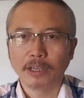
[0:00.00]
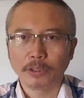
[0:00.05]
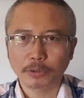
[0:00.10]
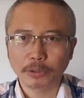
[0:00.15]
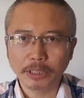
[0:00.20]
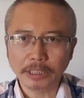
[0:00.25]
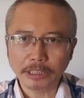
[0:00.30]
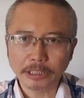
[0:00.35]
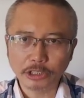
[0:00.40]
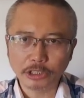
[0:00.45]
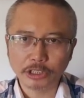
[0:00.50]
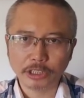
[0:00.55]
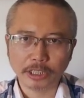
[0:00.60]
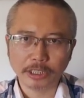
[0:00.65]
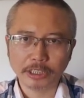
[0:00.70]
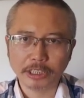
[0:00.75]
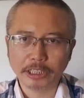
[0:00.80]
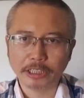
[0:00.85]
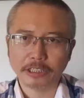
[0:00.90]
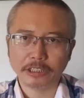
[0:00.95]
所以引起
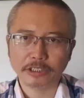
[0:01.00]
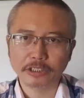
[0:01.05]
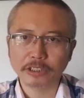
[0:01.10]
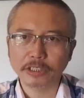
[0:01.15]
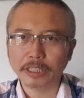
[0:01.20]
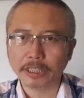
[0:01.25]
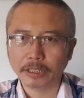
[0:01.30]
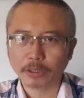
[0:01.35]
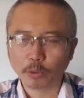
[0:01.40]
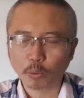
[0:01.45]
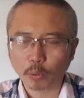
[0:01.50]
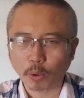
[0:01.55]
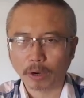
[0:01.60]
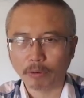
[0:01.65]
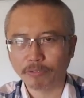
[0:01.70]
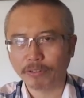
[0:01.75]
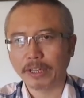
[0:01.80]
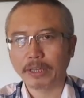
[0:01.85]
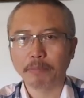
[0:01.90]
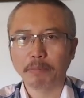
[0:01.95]
了体制内
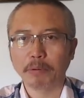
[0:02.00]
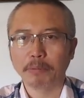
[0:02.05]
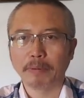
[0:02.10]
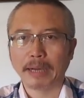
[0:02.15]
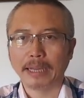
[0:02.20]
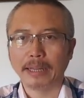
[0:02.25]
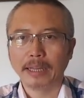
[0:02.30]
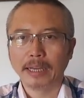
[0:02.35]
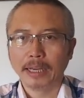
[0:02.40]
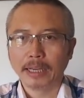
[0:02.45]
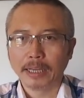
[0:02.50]
广泛的不满。